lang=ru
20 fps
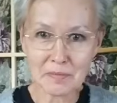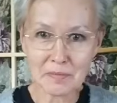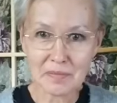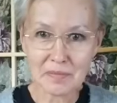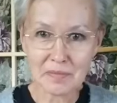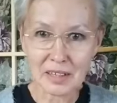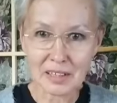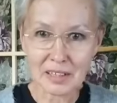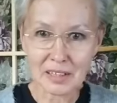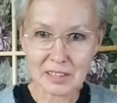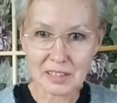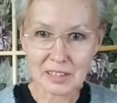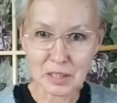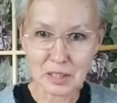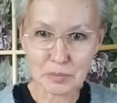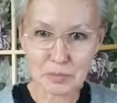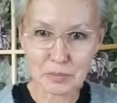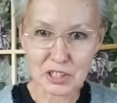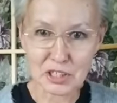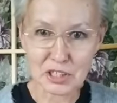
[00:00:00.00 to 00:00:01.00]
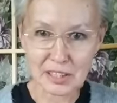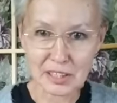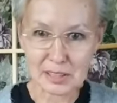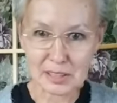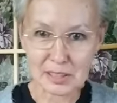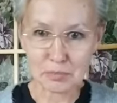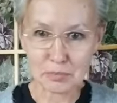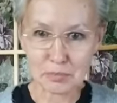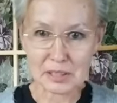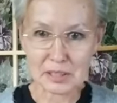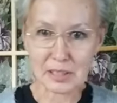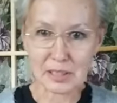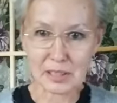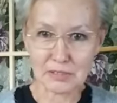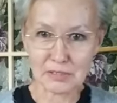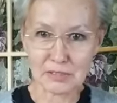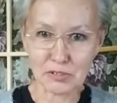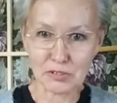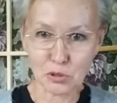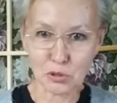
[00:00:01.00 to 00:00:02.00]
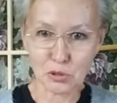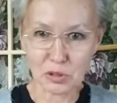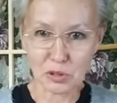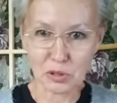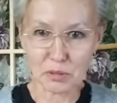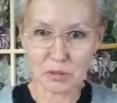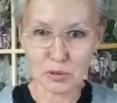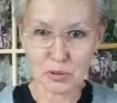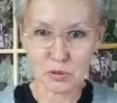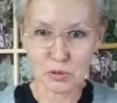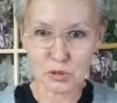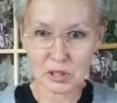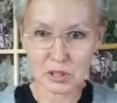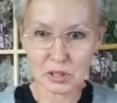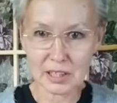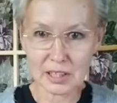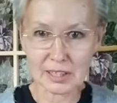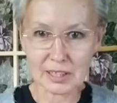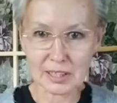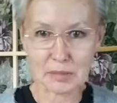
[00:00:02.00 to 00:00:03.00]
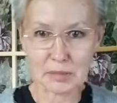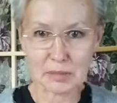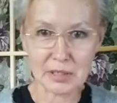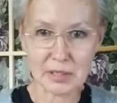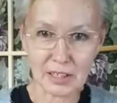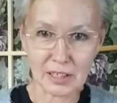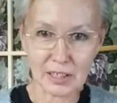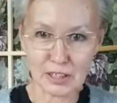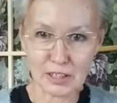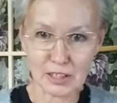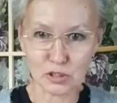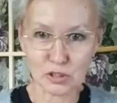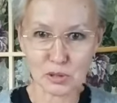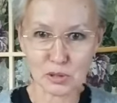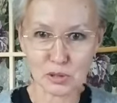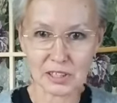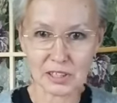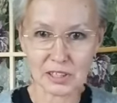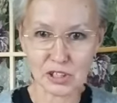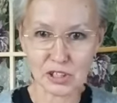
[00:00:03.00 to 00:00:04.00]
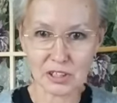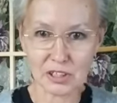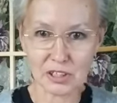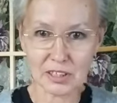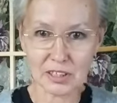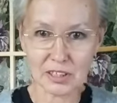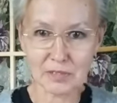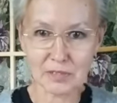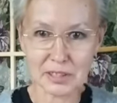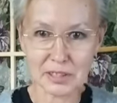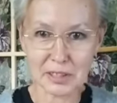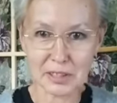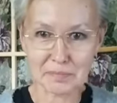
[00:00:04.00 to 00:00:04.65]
И, пожалуйста, поставьте все-таки плюсики, если меня хорошо слышно и видно,